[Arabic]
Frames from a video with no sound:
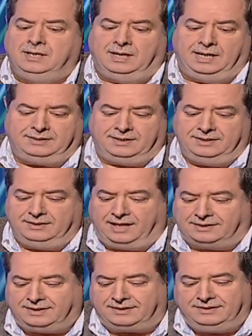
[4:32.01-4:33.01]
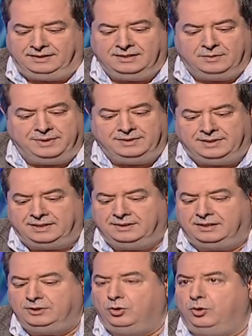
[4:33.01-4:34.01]
هذا العدد اللي احنا بين
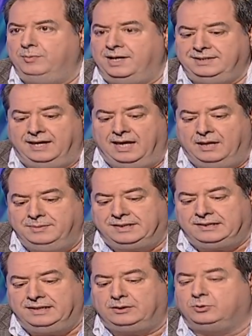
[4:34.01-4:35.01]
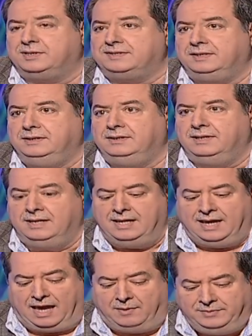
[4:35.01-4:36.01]
ايدينا اليوم هذا اب 93
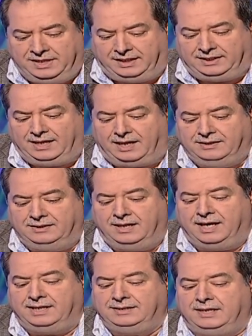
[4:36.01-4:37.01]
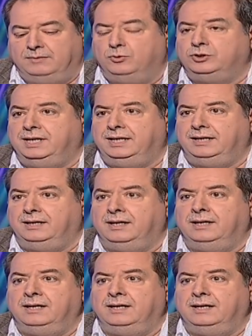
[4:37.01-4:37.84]
عم يحكي عن هذا الموديل